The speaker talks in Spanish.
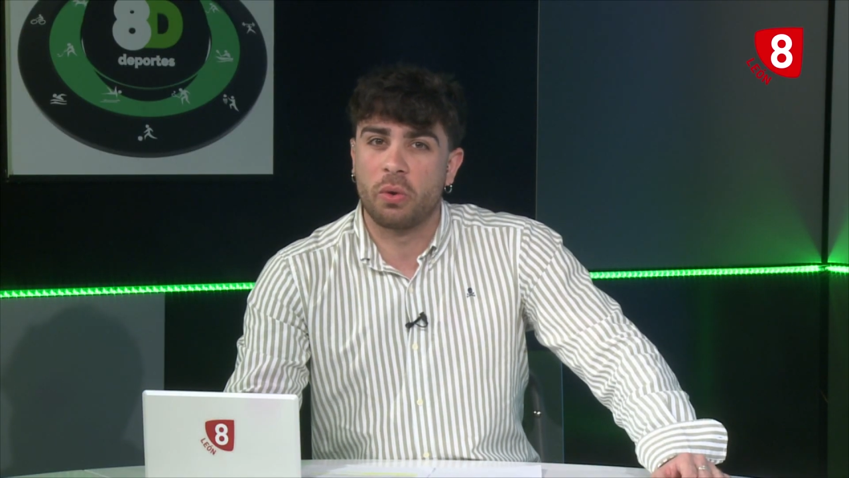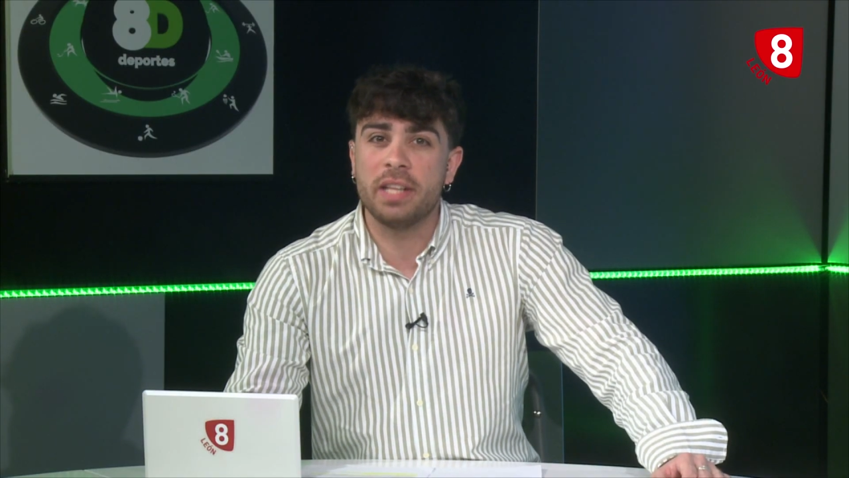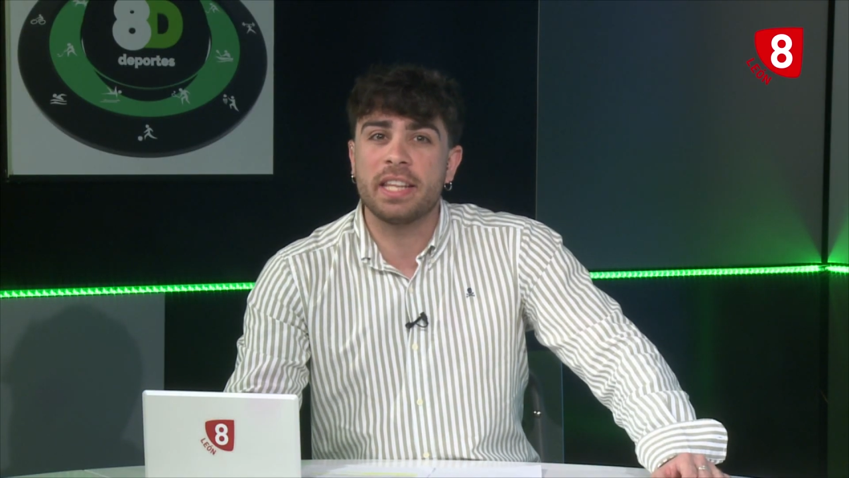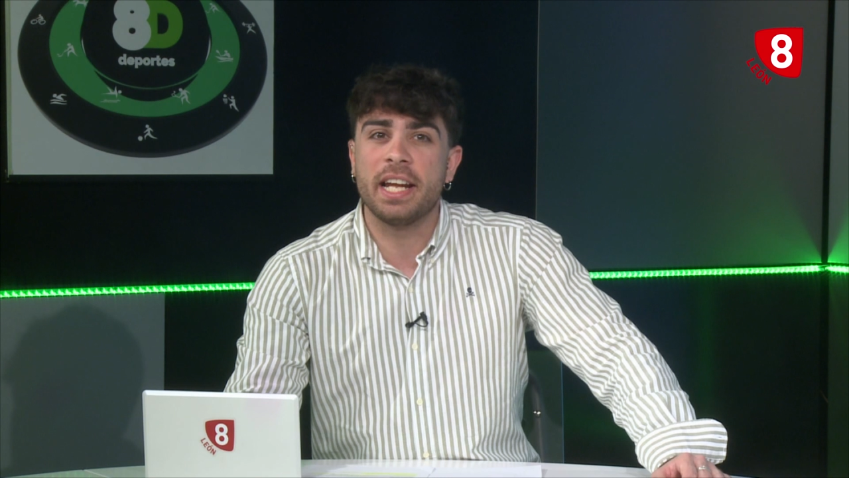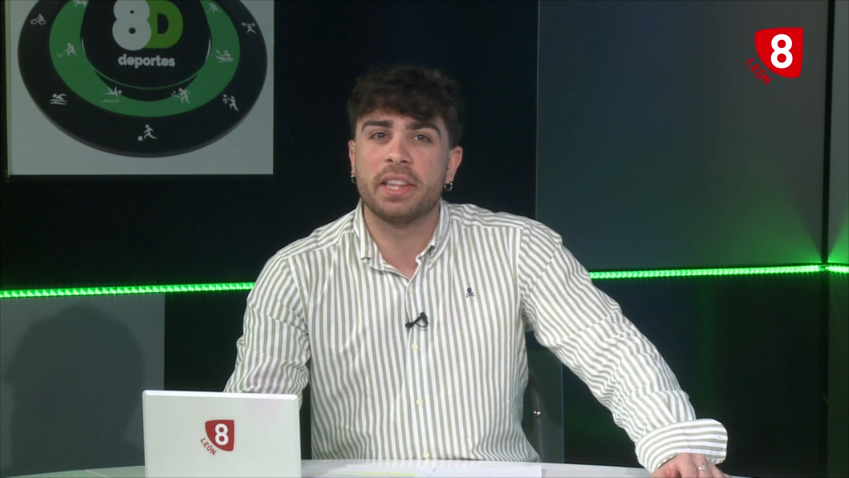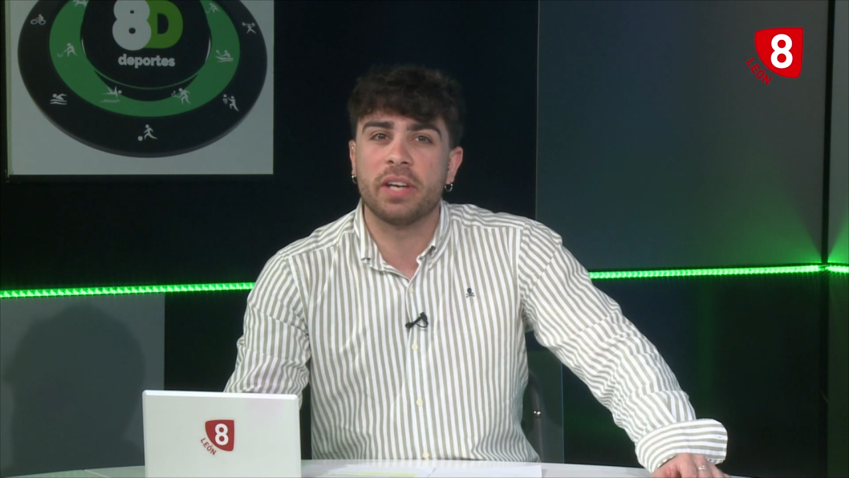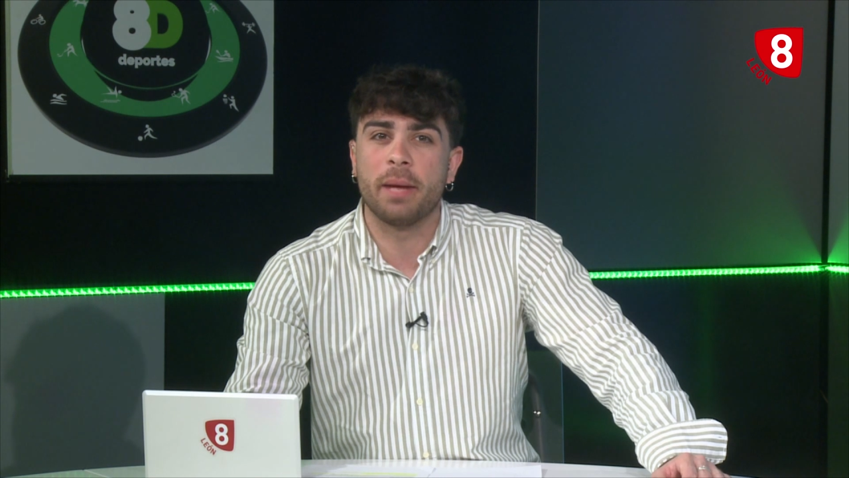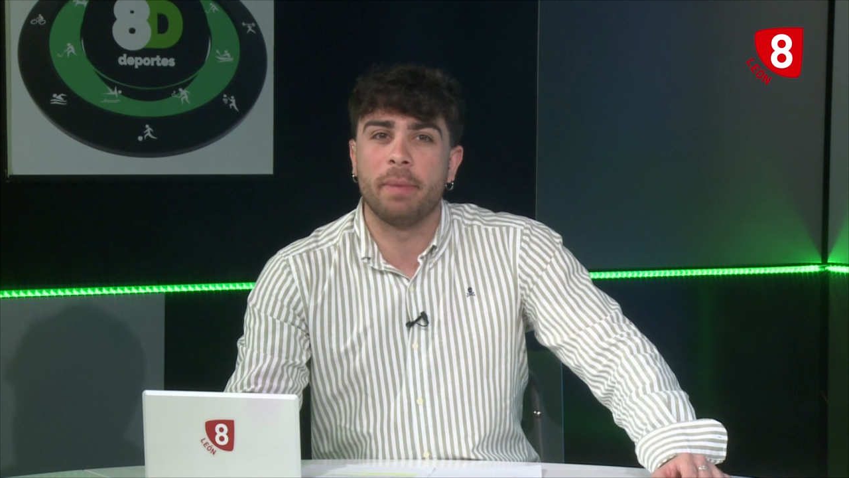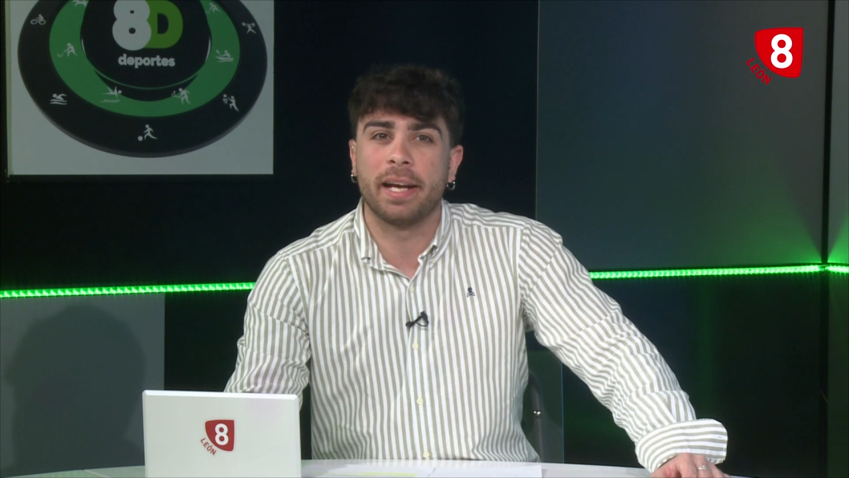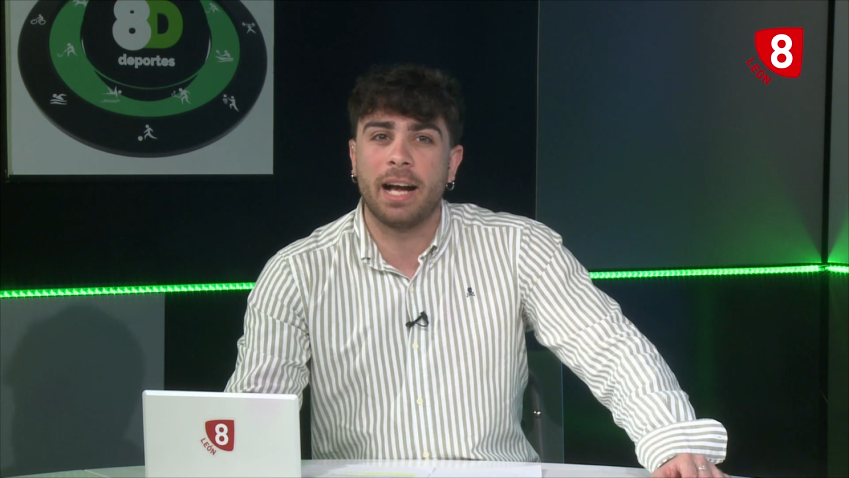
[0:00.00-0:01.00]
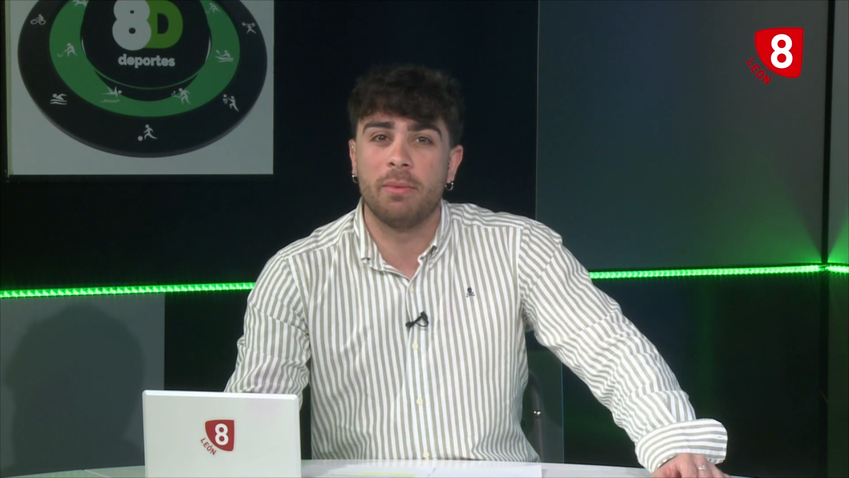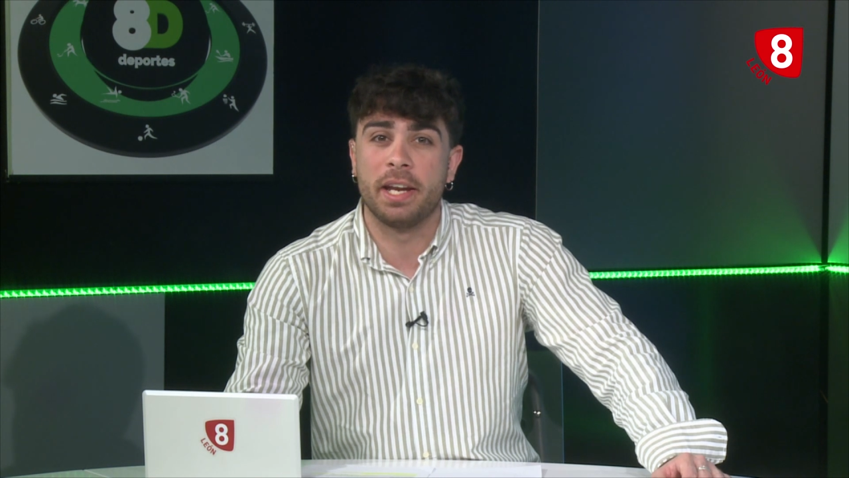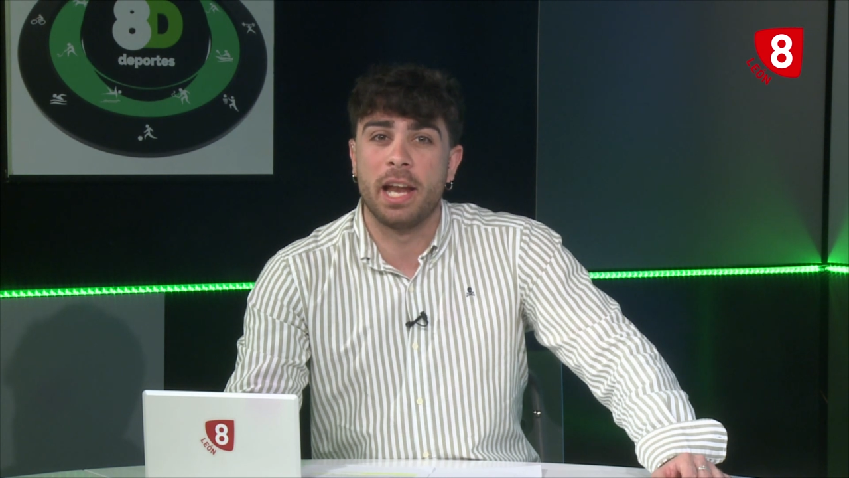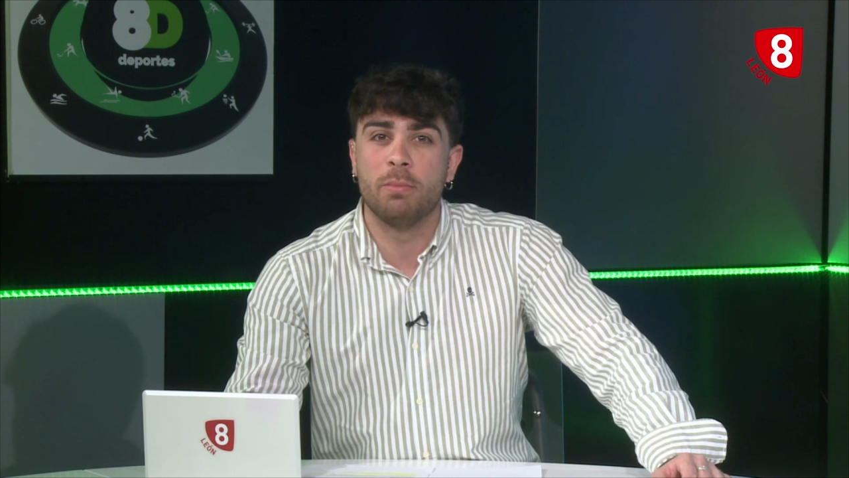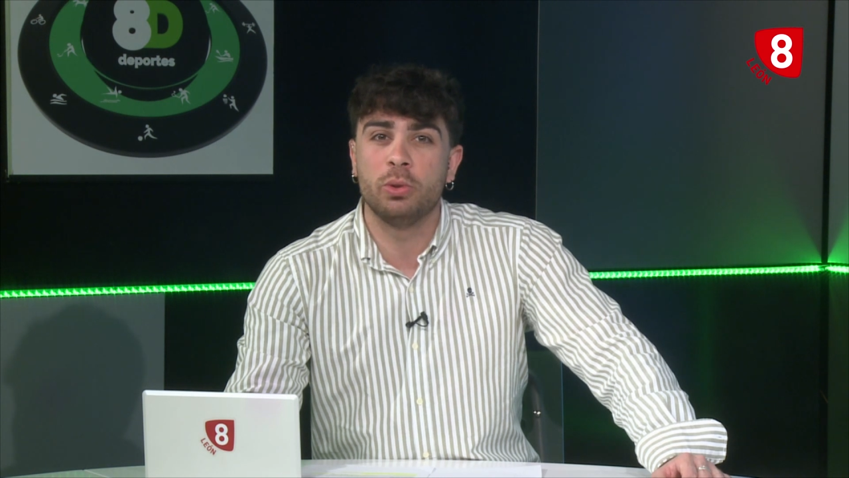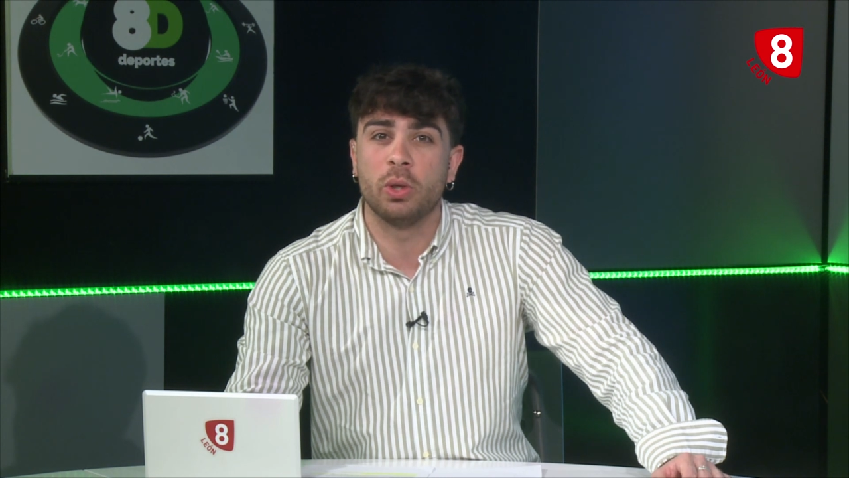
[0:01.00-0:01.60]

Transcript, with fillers: Con una trayectoria impecable en el